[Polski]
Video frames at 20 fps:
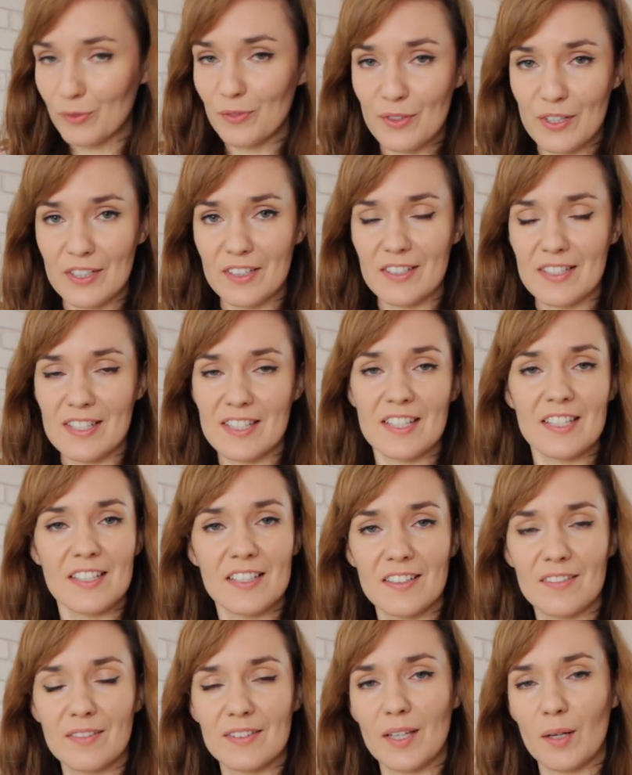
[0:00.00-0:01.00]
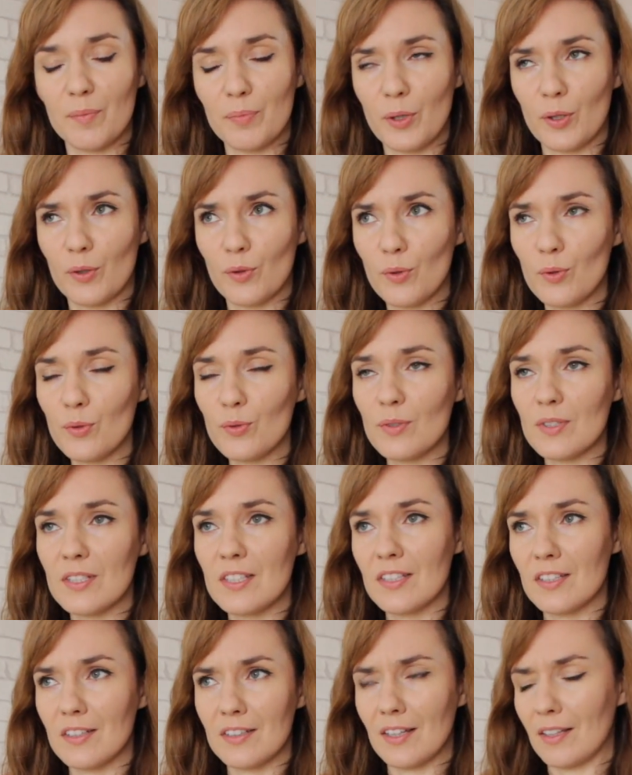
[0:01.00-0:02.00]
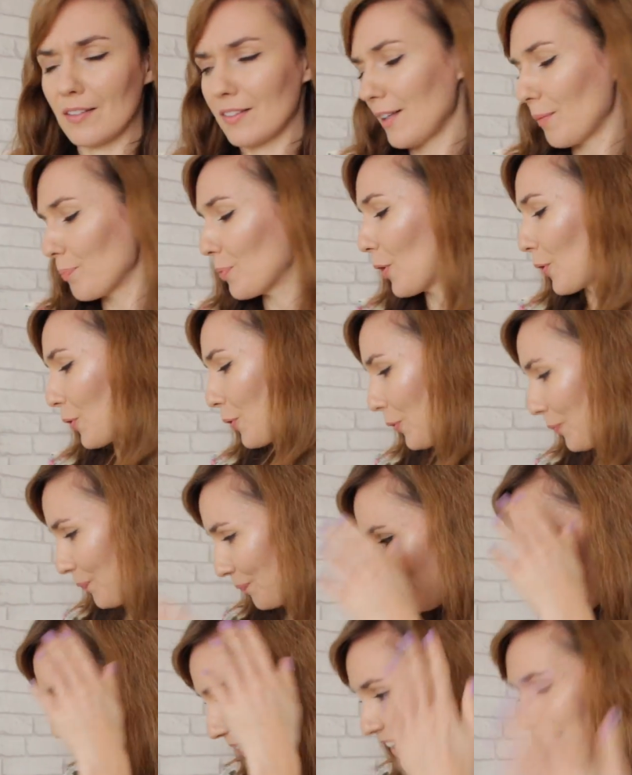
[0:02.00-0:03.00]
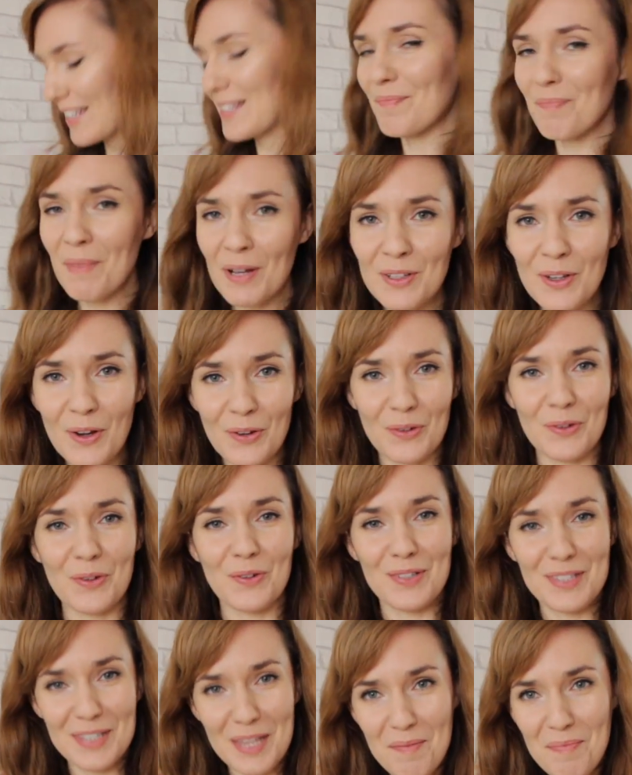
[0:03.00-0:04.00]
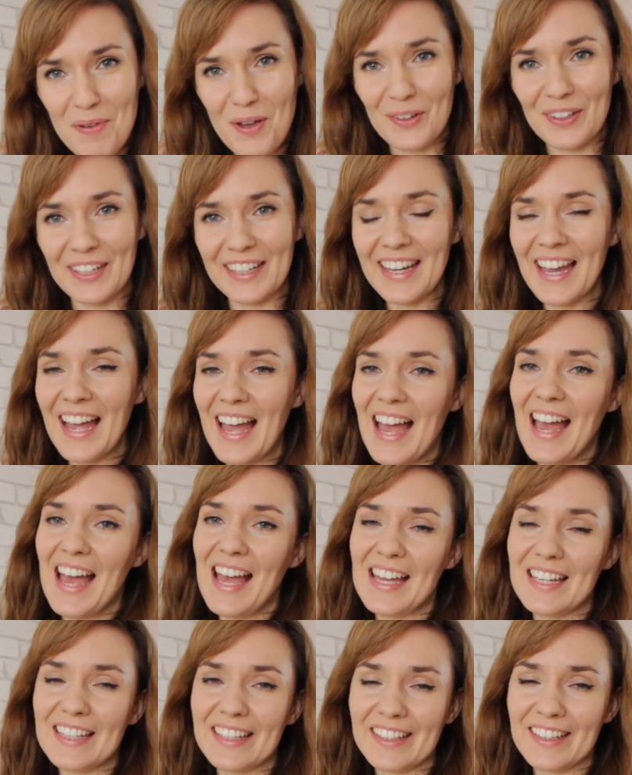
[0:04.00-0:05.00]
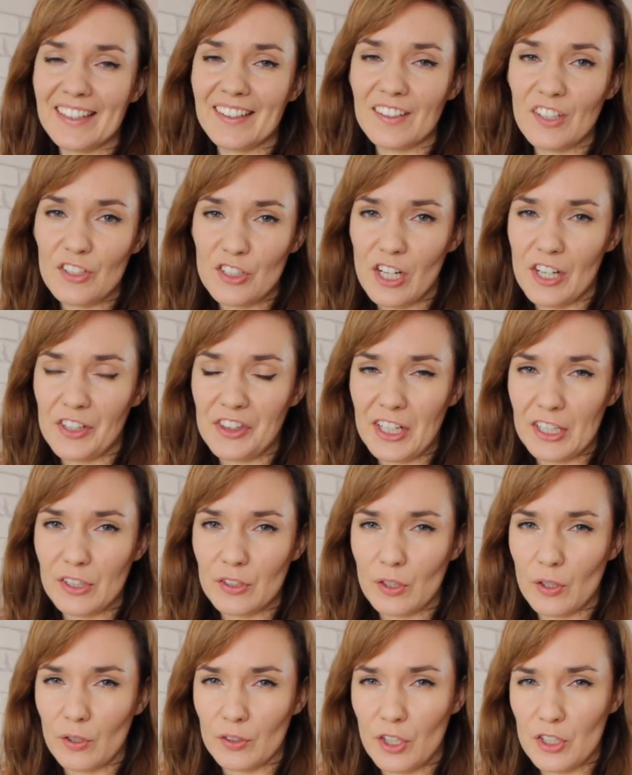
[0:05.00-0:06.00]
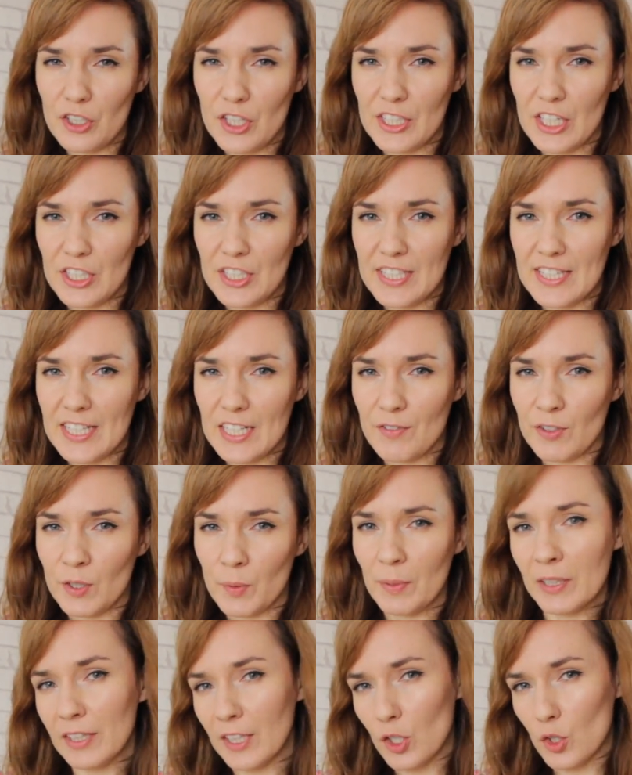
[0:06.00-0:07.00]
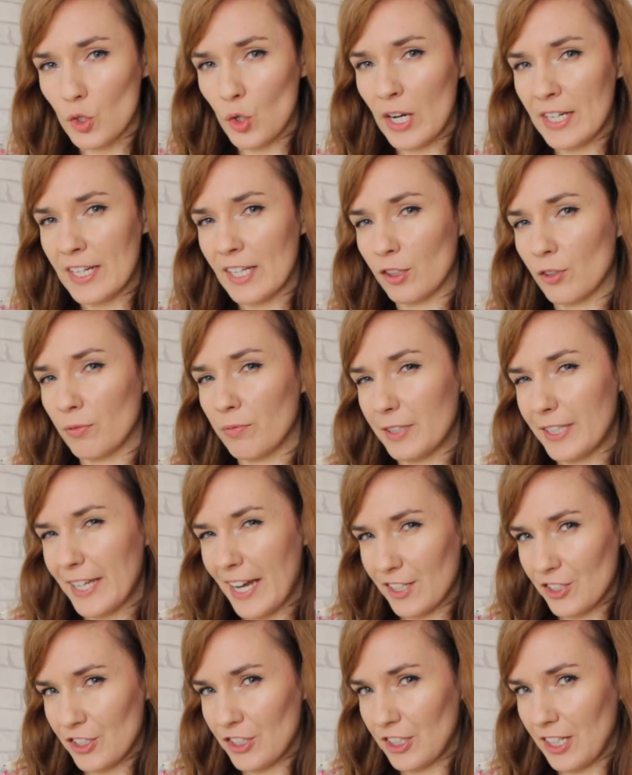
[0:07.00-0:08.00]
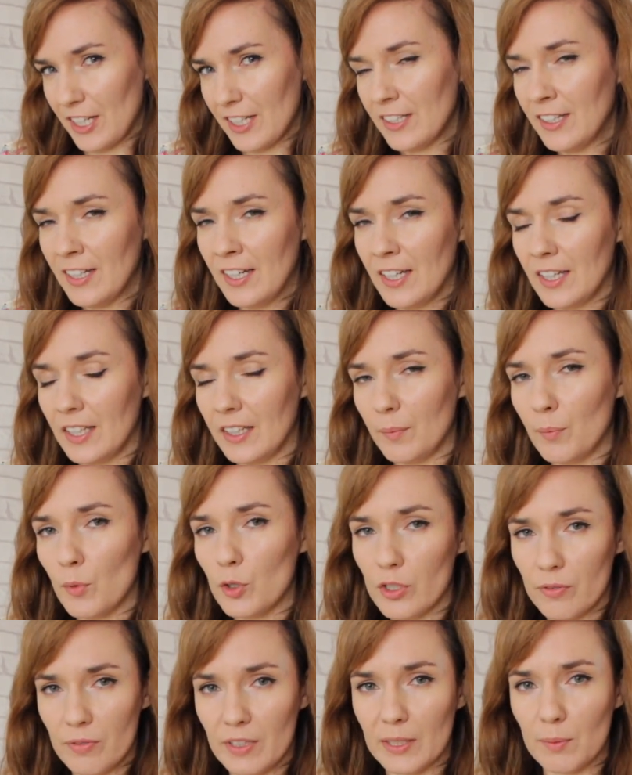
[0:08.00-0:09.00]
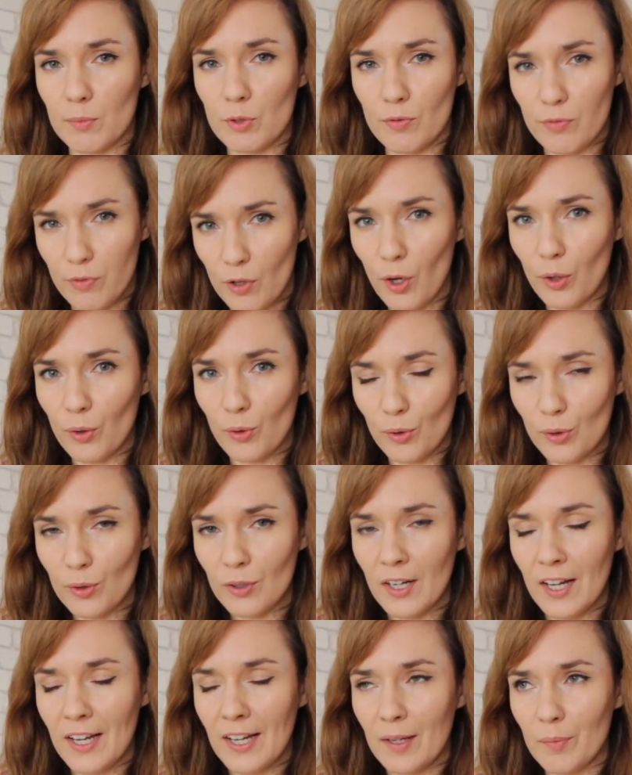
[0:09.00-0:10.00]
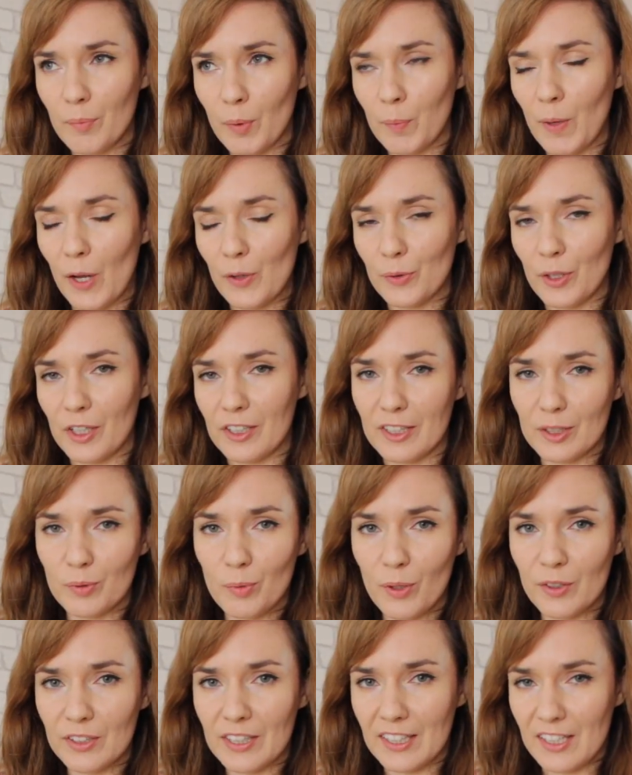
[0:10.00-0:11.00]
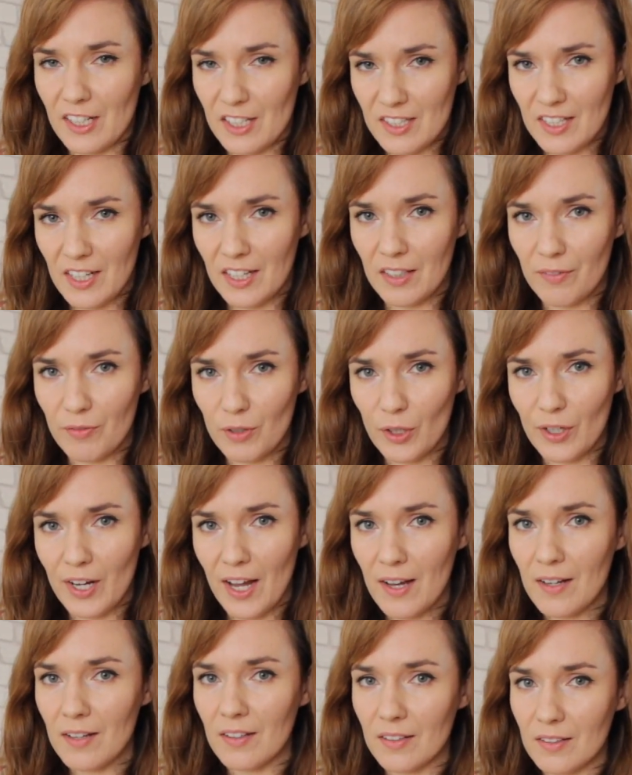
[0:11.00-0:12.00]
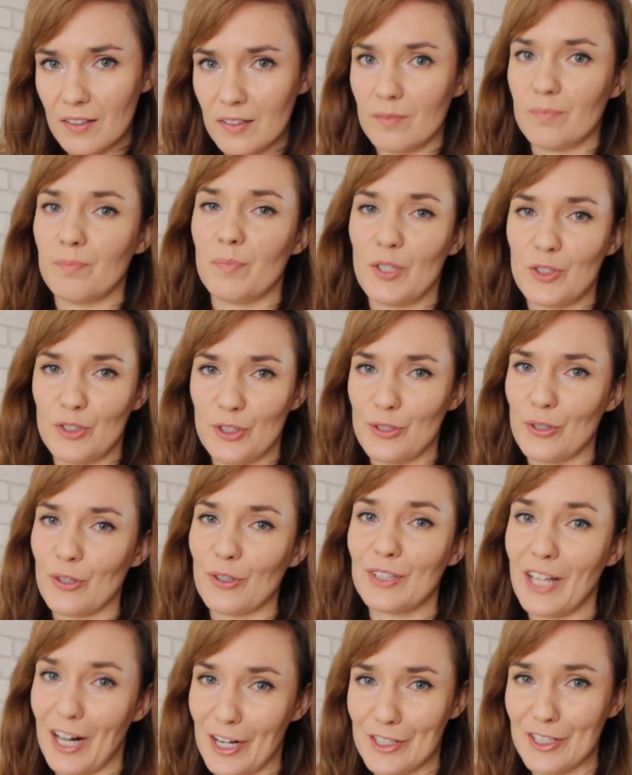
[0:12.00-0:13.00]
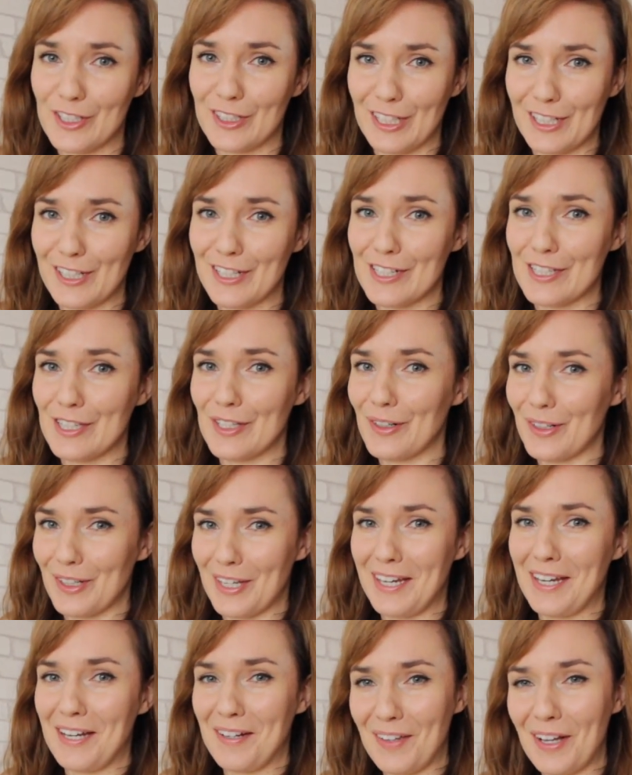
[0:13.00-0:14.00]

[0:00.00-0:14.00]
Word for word: e, z tapioku, z tapioku, z manioku, z tapioki. I jeżeli tak, to koniecznie dajcie znać w komentarzu, a ja to wyjaśnię i może w jakimś vlogu, bo planuję niedługo nagrać daily vloga, e, będzie ciąg dalszy tej historii.